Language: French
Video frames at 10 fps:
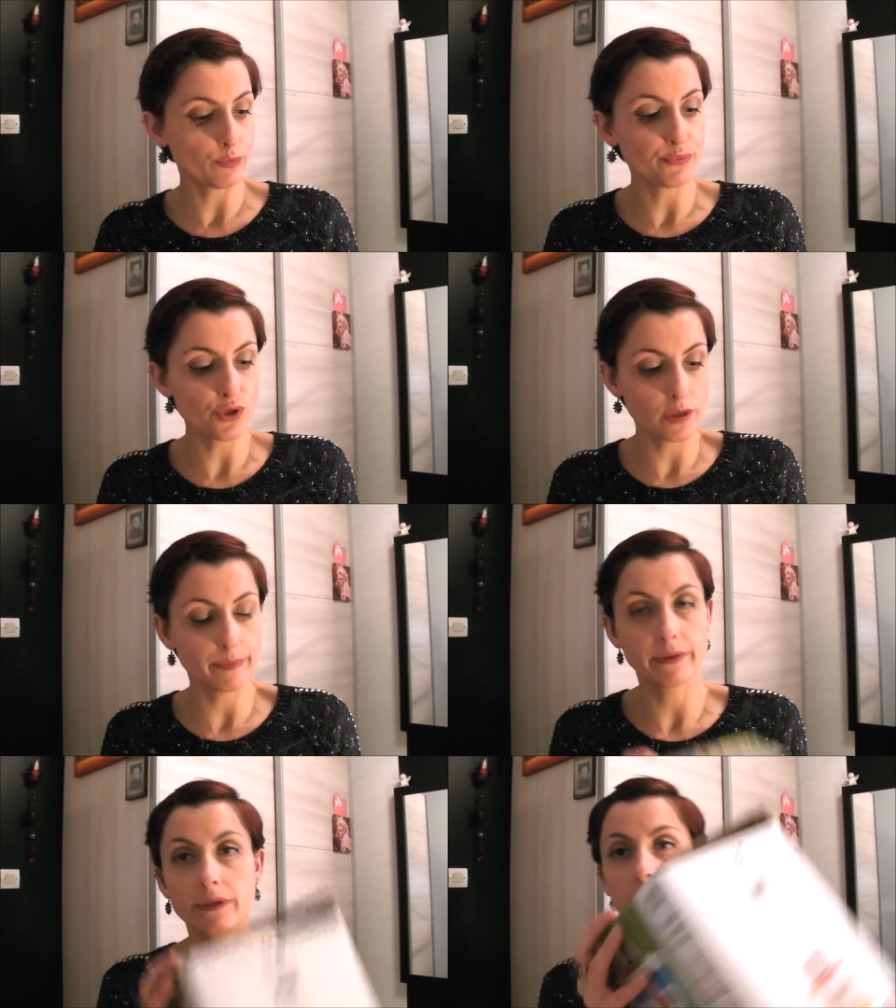En plus, j'ai
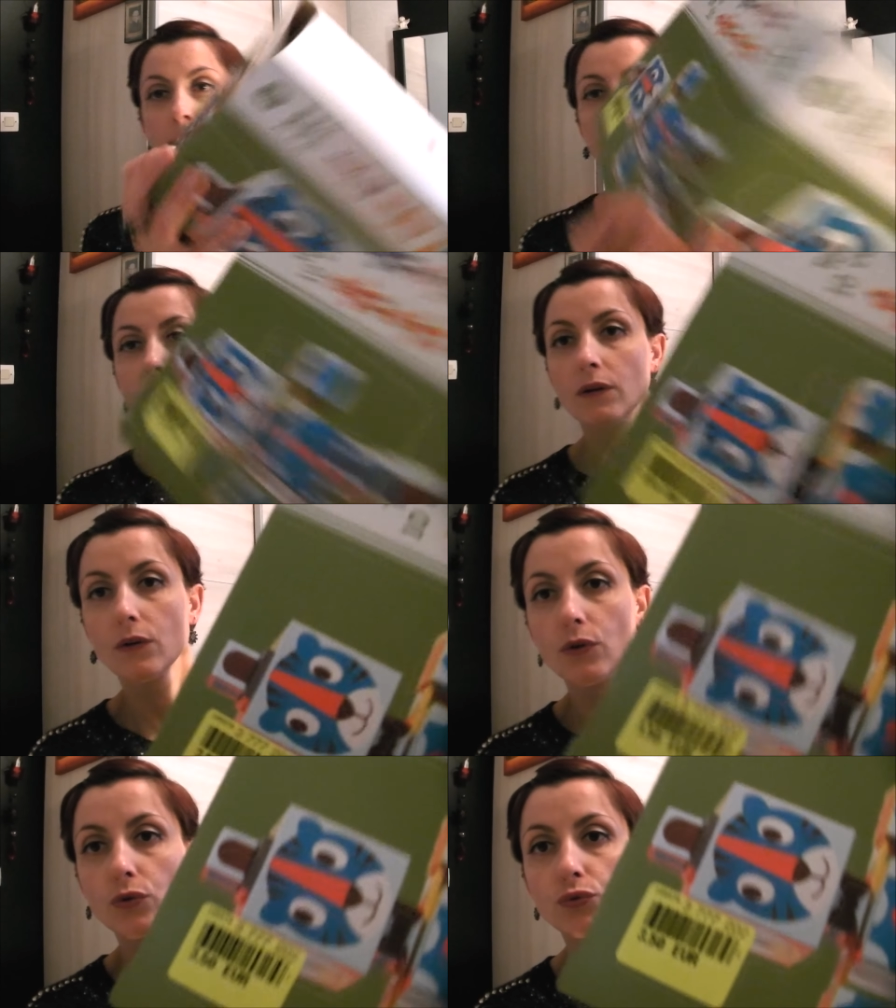payé
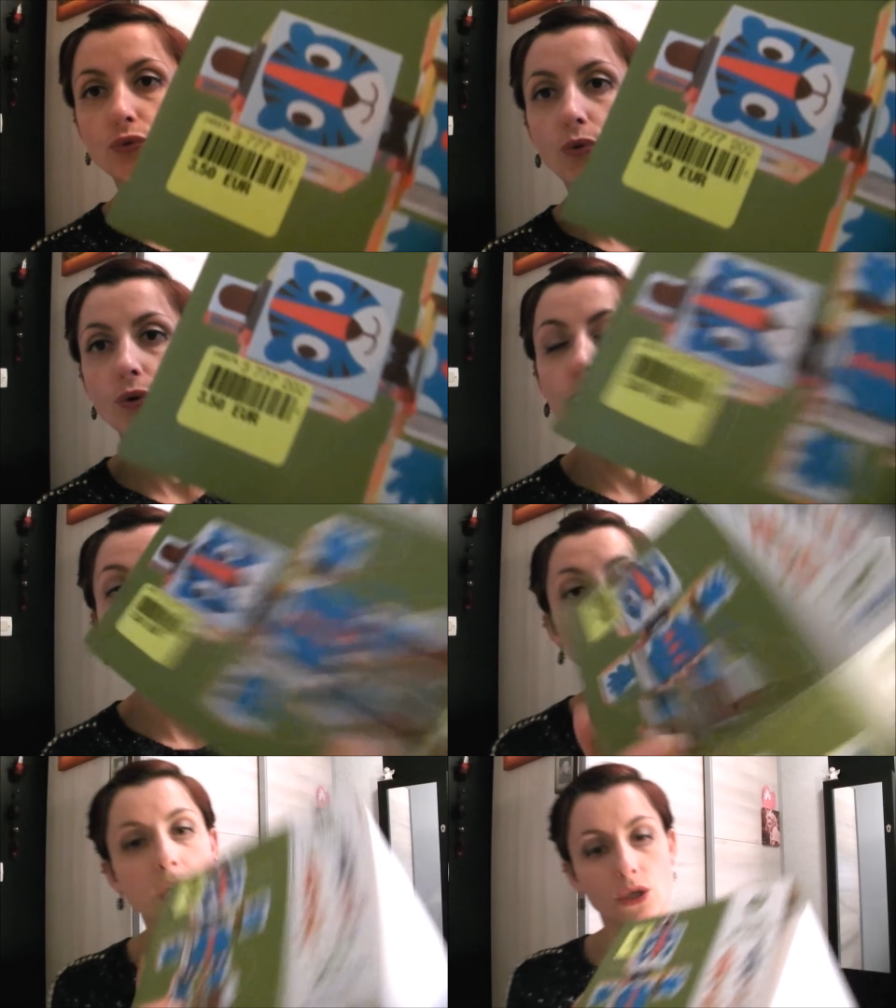
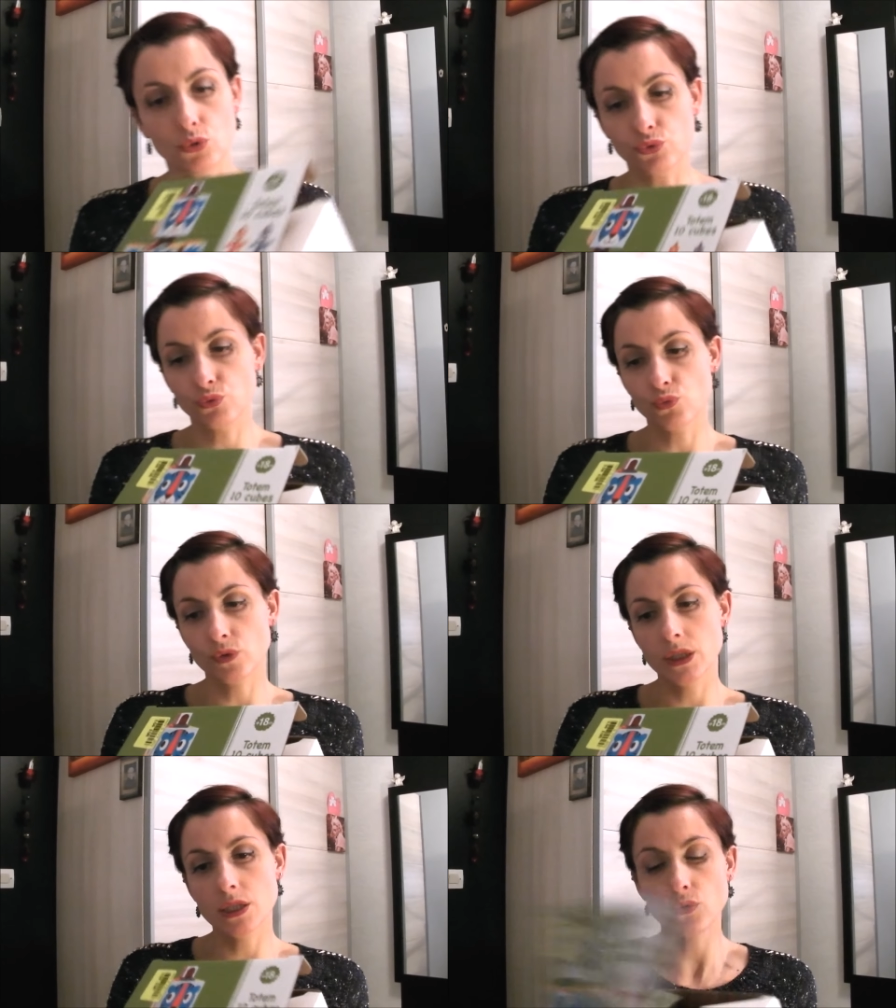3,50€.
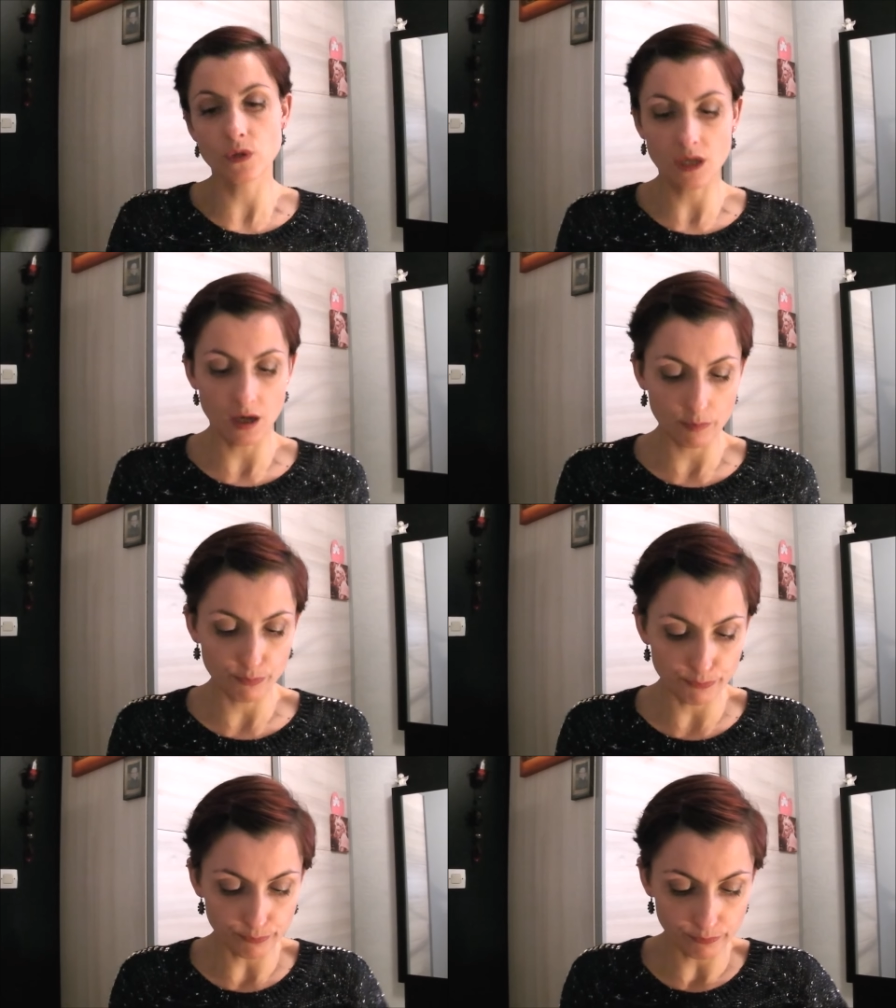Donc ils disent que ça
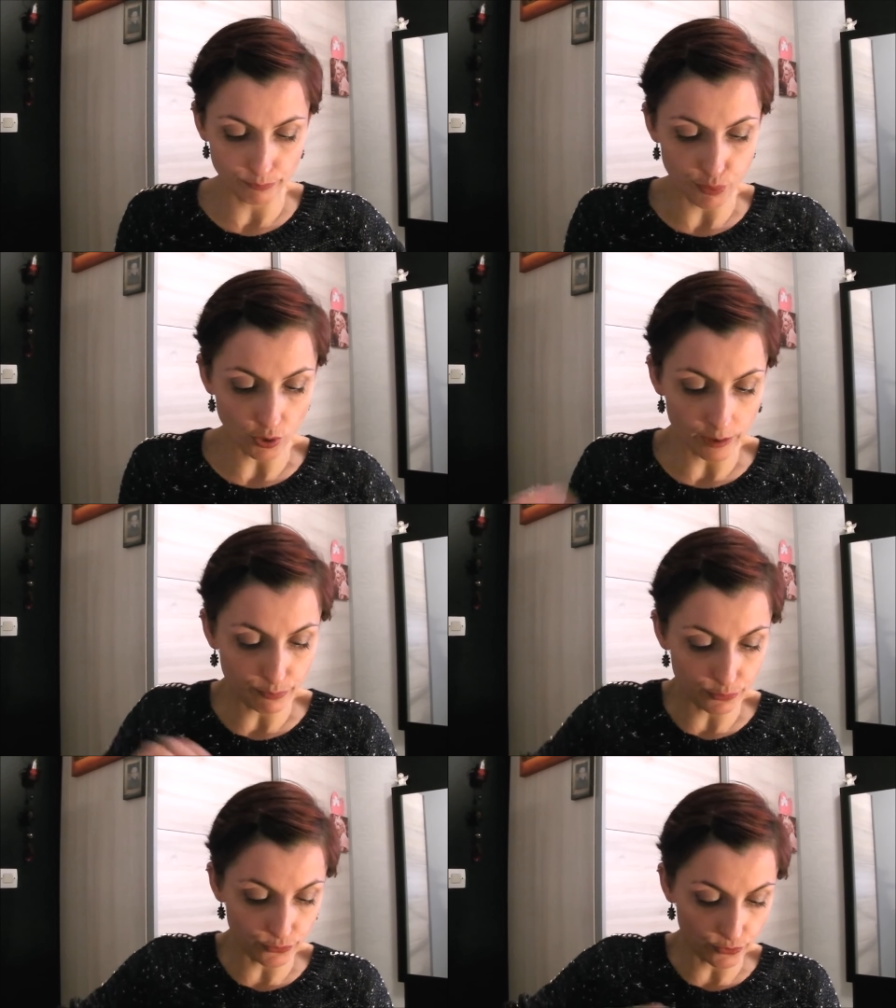pour les
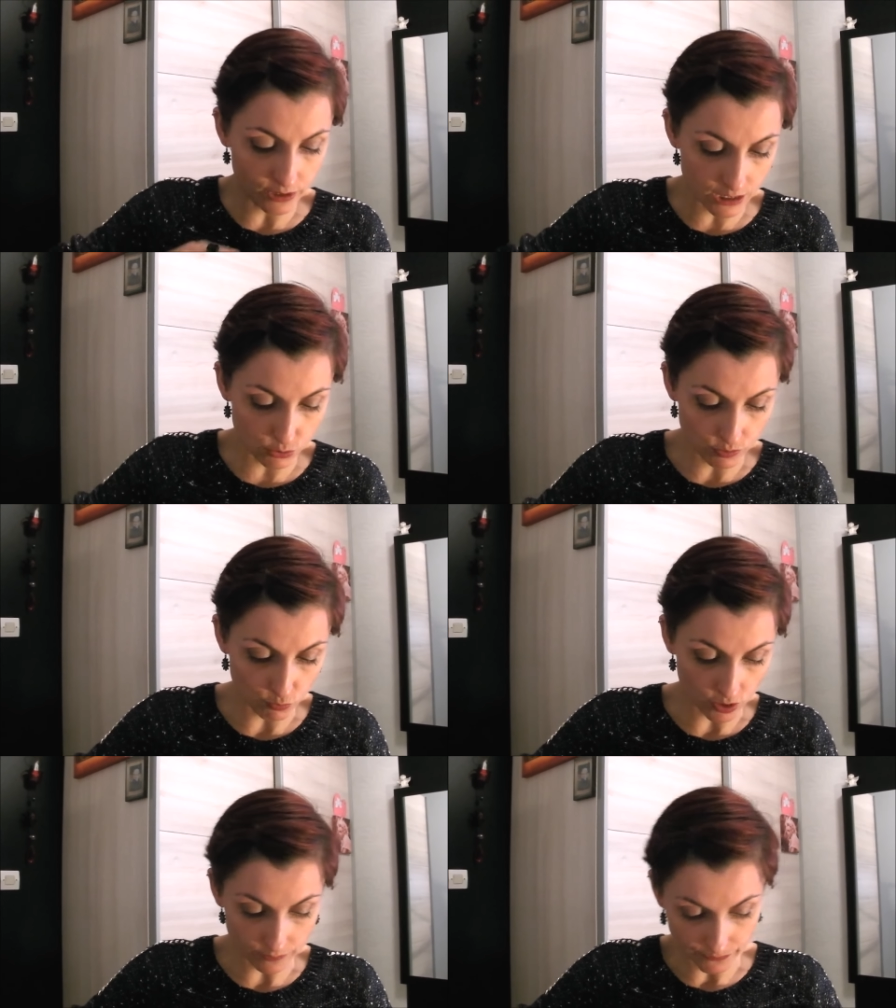plus de 18
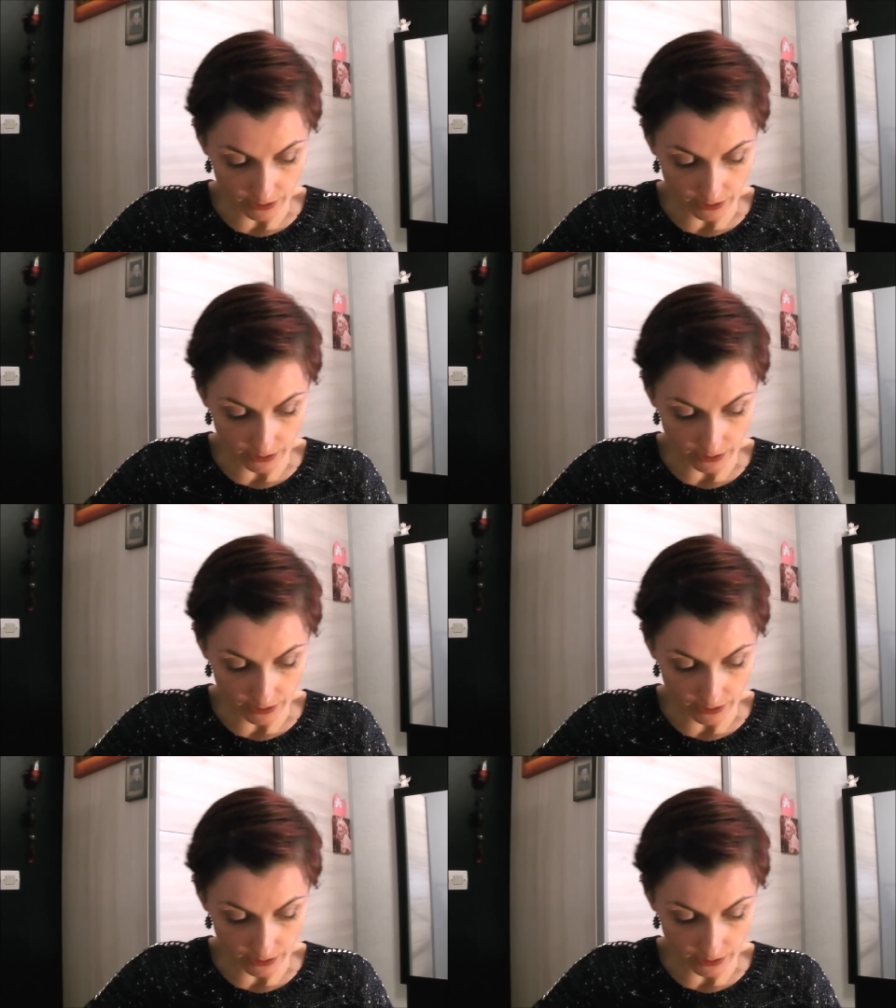mois.